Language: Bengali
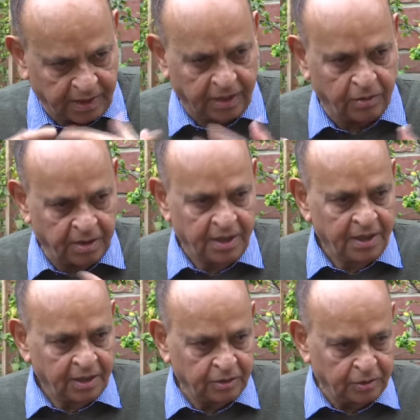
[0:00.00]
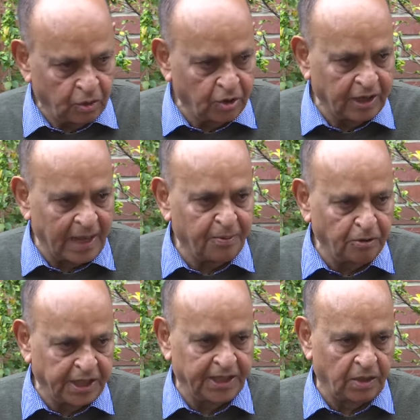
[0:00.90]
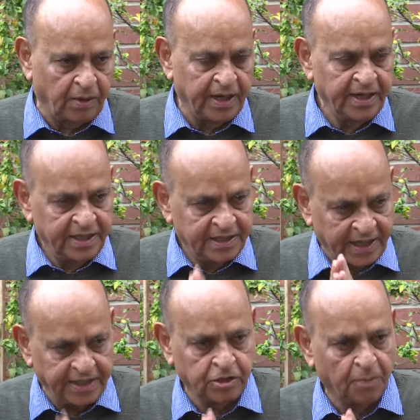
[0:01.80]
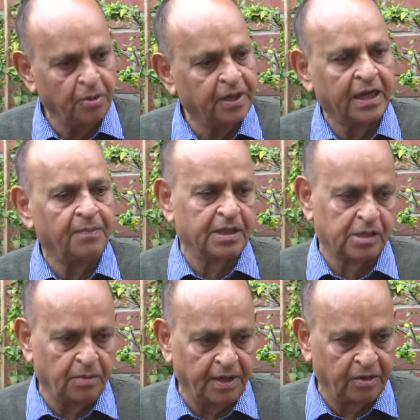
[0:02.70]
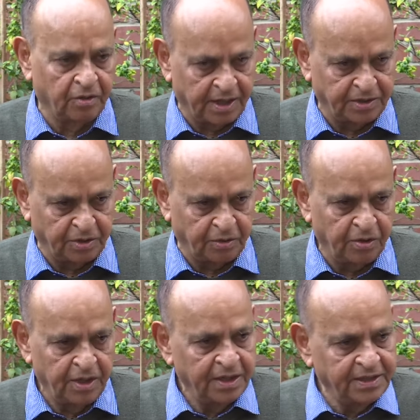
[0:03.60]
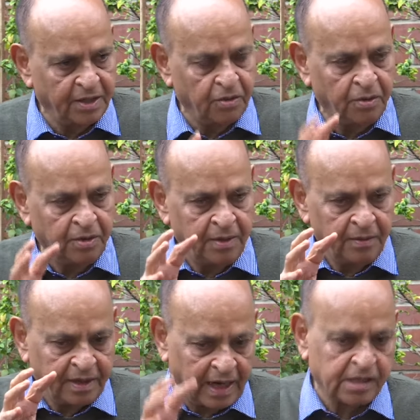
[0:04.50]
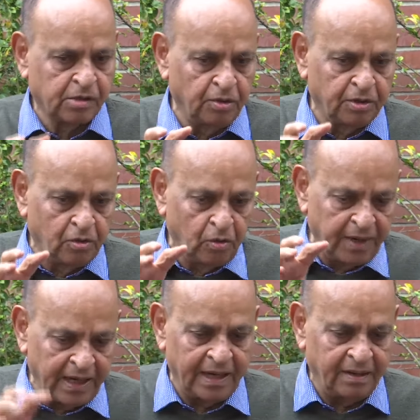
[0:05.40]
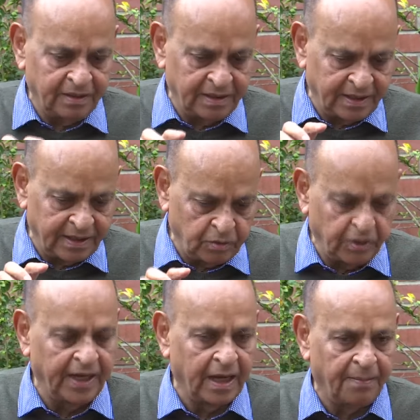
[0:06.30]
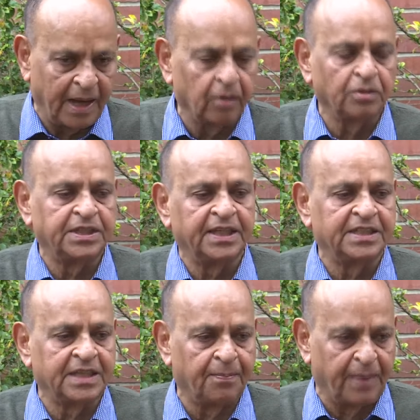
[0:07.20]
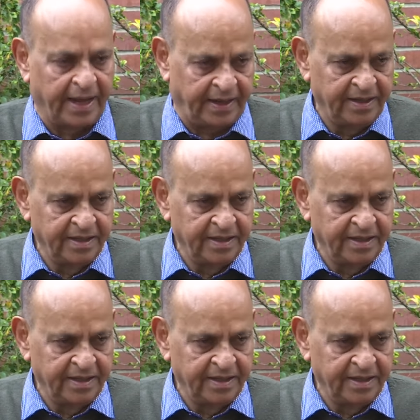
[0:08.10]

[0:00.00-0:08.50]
মানে দুর্গটায় পৌঁছায় দেওয়া সেই স্বপ্নটাকে বাস্তবায়ন করার জন্য যেন গ্রাসরুট রুবেল রুগীরা ভালো চিকিৎসা পায়